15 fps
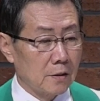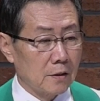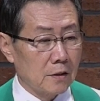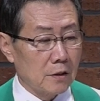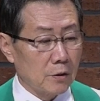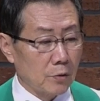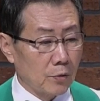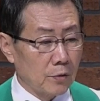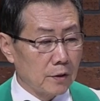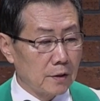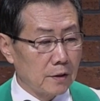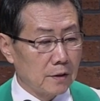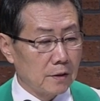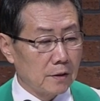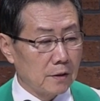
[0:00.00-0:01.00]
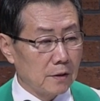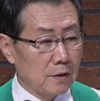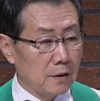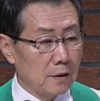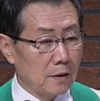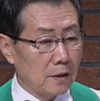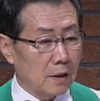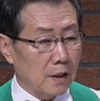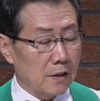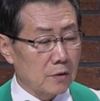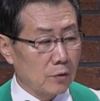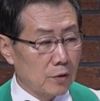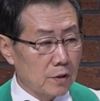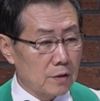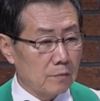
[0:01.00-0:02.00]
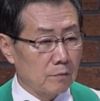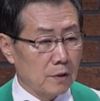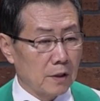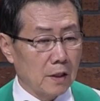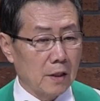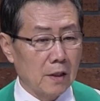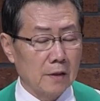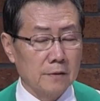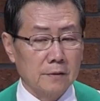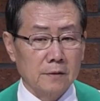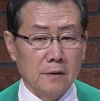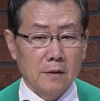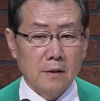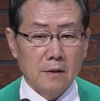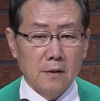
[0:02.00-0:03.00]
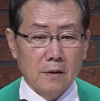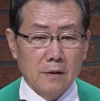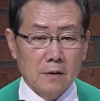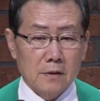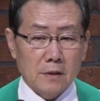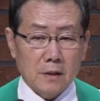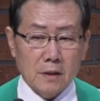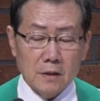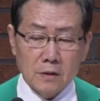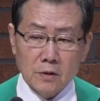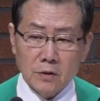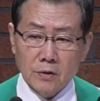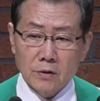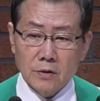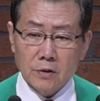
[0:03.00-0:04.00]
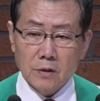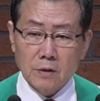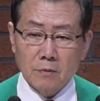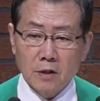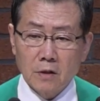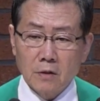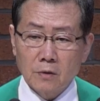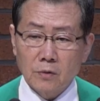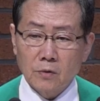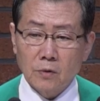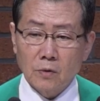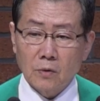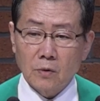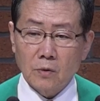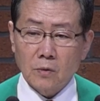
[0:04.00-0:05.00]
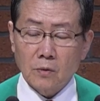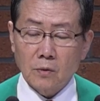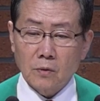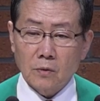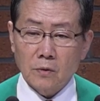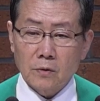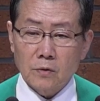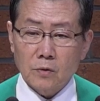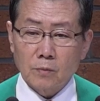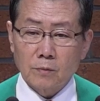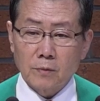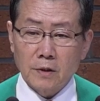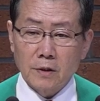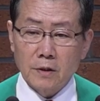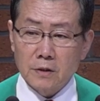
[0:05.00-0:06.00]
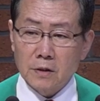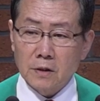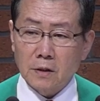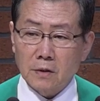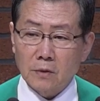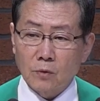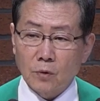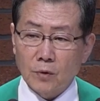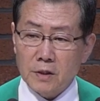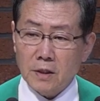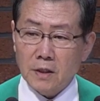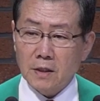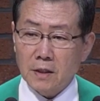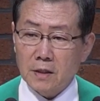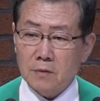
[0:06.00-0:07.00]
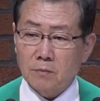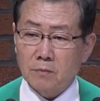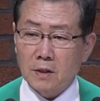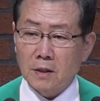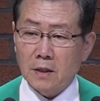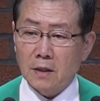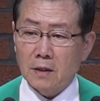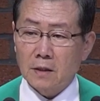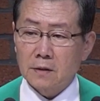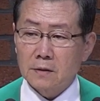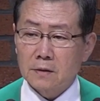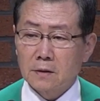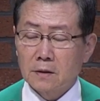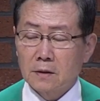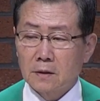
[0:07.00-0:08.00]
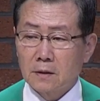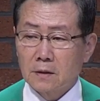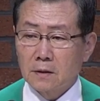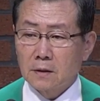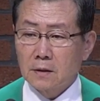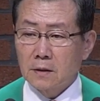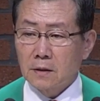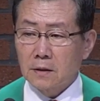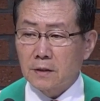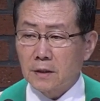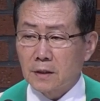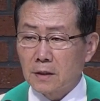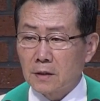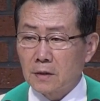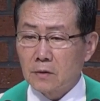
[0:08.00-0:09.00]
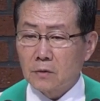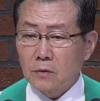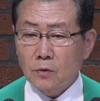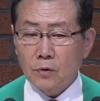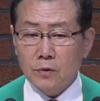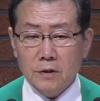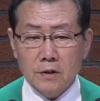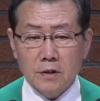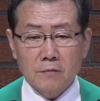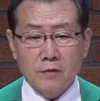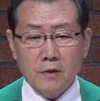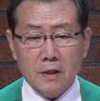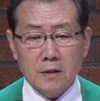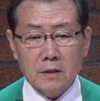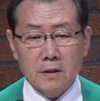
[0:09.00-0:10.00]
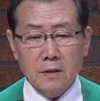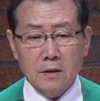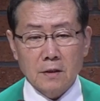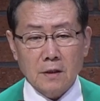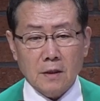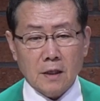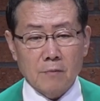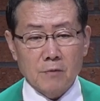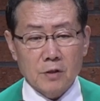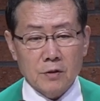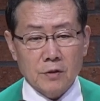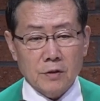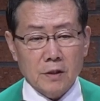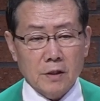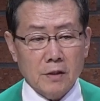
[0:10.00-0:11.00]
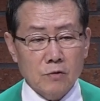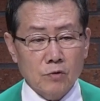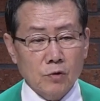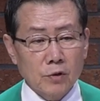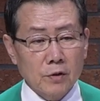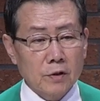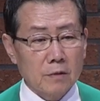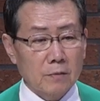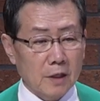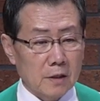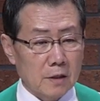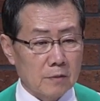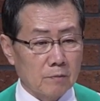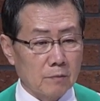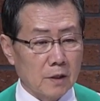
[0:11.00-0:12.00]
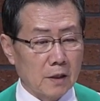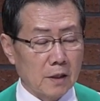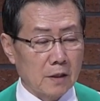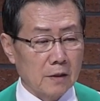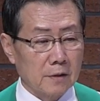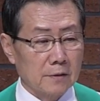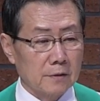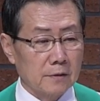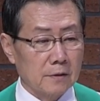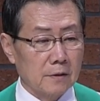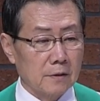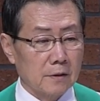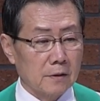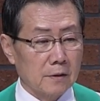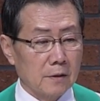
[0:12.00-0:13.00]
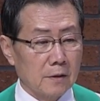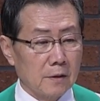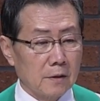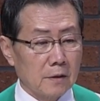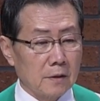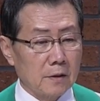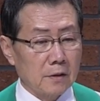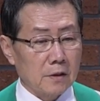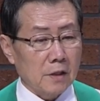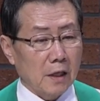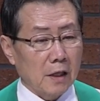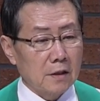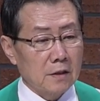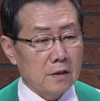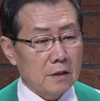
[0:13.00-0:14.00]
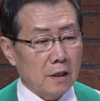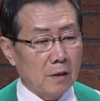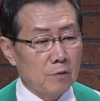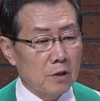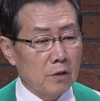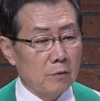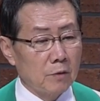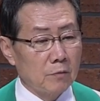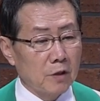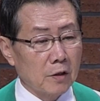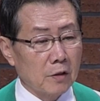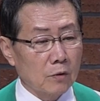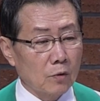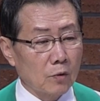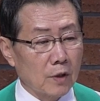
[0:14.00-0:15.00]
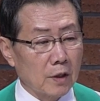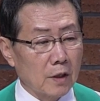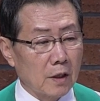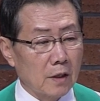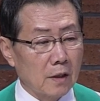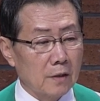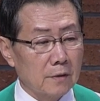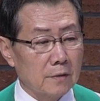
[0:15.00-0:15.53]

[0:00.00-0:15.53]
지론을 늘 가지고 있습니다. 제가 2011년도 좀 일찍 노회장을 했습니다. 그때 코트디바를 가면서 제가 충격을 받았습니다. 그 작은 3 0 명의 교회가